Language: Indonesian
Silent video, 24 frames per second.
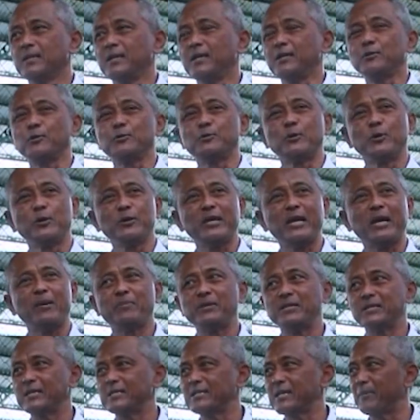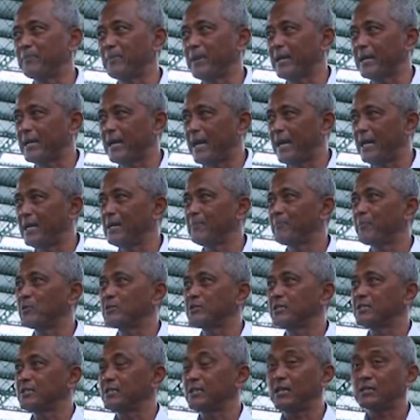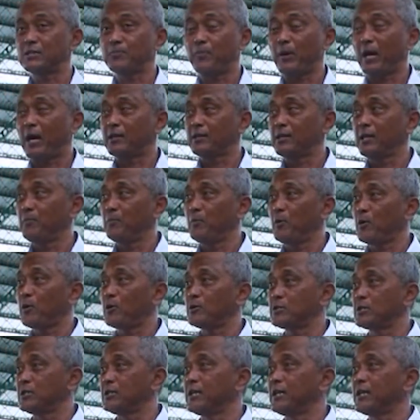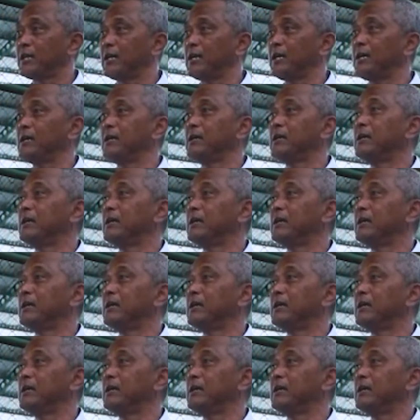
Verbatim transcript: Itu dulu yang bisa saya sampaikan. Posisinya sebelah timur sendiri,